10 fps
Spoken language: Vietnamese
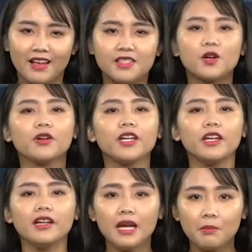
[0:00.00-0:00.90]
Dầu
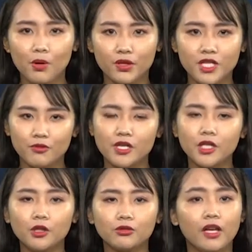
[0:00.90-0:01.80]
khí là một trong những
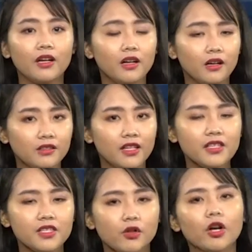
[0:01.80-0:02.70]
ưu tiên lớn nhất
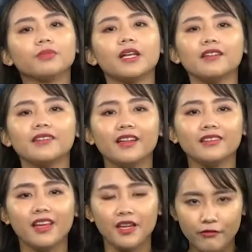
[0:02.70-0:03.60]
trong hợp tác kinh
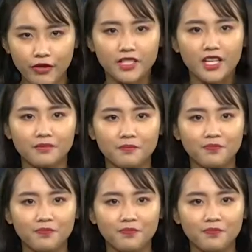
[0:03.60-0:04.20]
tế Việt-Nhật.